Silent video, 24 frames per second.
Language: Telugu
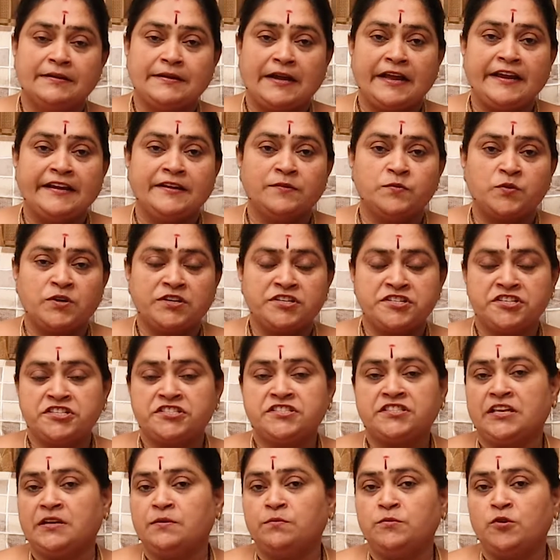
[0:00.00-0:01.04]
ఆయన
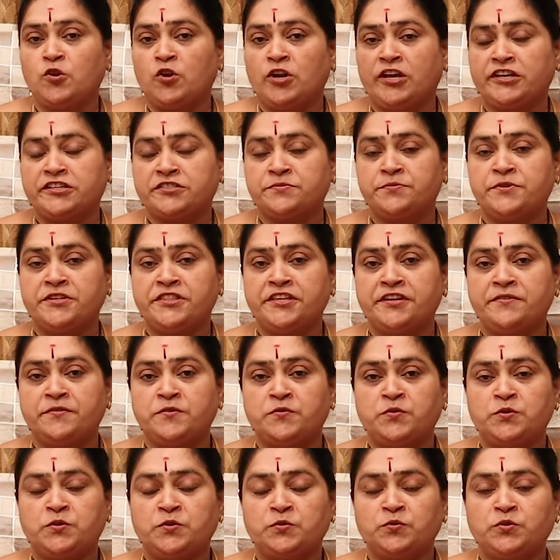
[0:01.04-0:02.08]
వక్షస్థలంలో లక్ష్మీదేవి
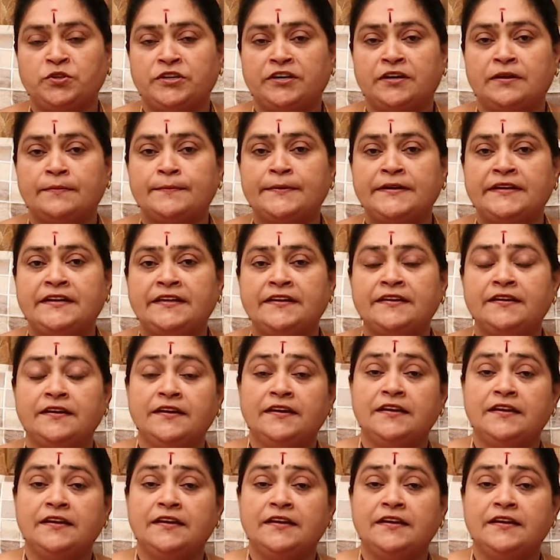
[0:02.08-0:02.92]
ఉంటుంది కాబట్టి